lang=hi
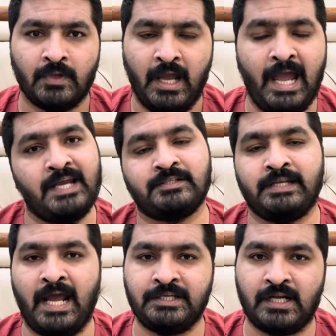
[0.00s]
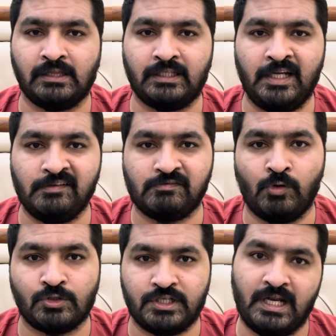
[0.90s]
हैशटैग चलते हैं
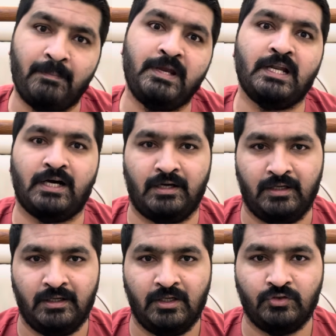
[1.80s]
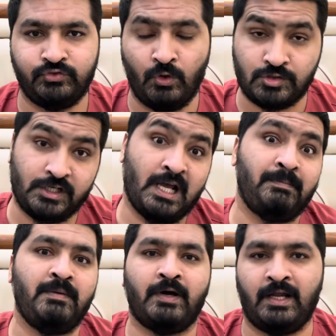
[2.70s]
सोचना भी ना सोचना
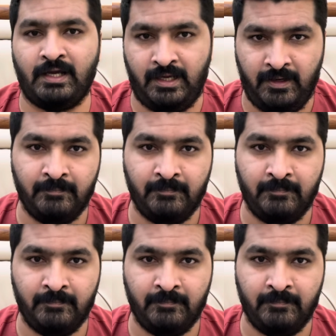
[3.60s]
भी मना है